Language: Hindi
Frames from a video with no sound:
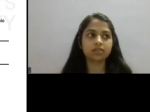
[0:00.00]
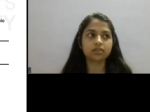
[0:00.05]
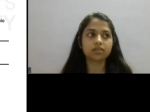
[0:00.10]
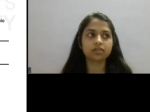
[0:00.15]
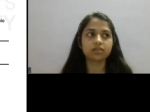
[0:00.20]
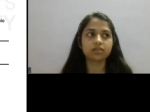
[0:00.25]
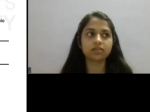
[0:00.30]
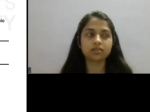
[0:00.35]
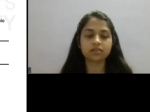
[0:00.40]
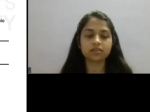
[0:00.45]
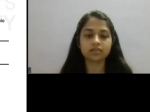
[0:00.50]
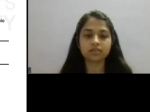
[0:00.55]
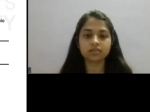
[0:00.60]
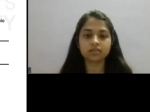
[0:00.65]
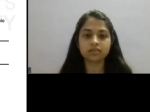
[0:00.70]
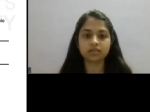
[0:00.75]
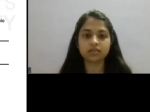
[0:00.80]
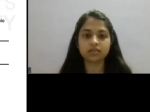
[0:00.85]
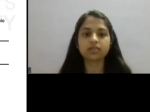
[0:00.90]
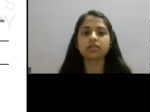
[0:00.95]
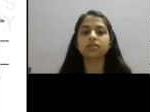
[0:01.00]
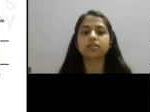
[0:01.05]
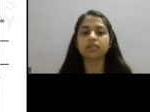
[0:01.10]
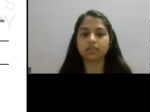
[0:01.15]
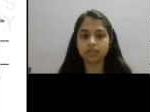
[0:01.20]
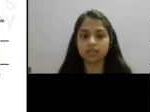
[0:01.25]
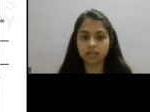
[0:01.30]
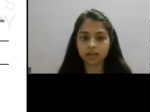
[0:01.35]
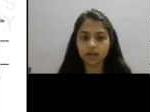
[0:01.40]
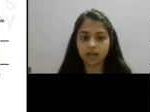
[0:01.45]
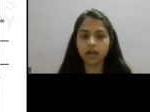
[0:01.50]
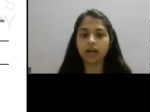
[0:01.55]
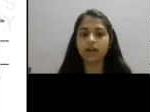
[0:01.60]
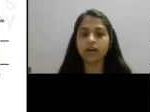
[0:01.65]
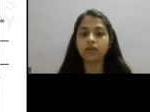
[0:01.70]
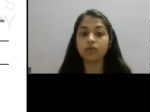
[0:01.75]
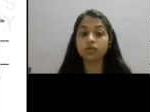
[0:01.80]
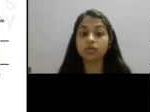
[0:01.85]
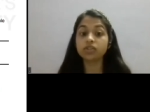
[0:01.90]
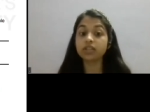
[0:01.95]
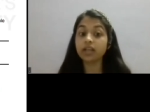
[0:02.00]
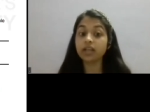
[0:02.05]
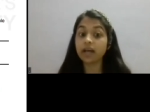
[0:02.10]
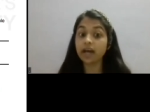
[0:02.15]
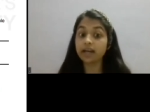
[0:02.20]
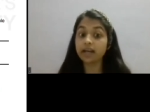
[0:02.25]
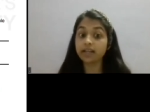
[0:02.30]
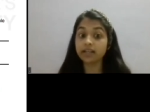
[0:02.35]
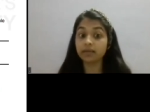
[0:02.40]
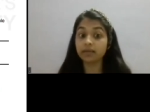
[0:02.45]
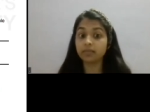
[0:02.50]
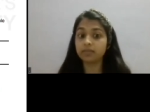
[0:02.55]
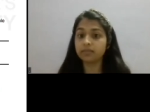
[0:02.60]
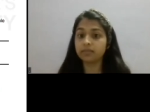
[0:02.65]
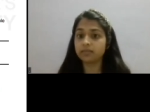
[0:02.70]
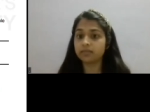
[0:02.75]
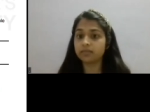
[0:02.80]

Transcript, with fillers: हाइड्रोजन हेलाइट हाइड्रोजन एटम